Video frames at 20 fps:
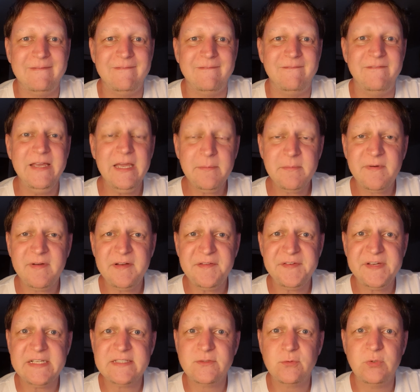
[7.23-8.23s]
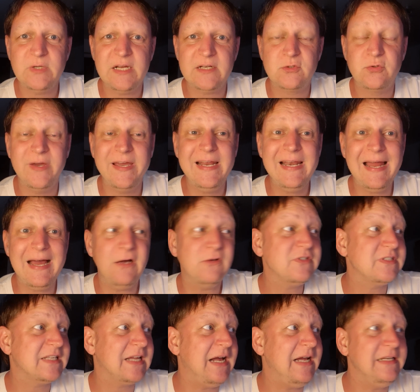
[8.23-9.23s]
WM-Qualifikation aktuell.
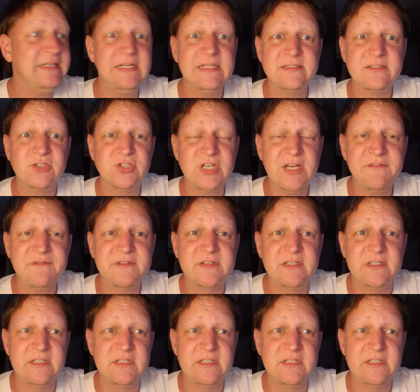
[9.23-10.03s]
Australien hat es geschafft.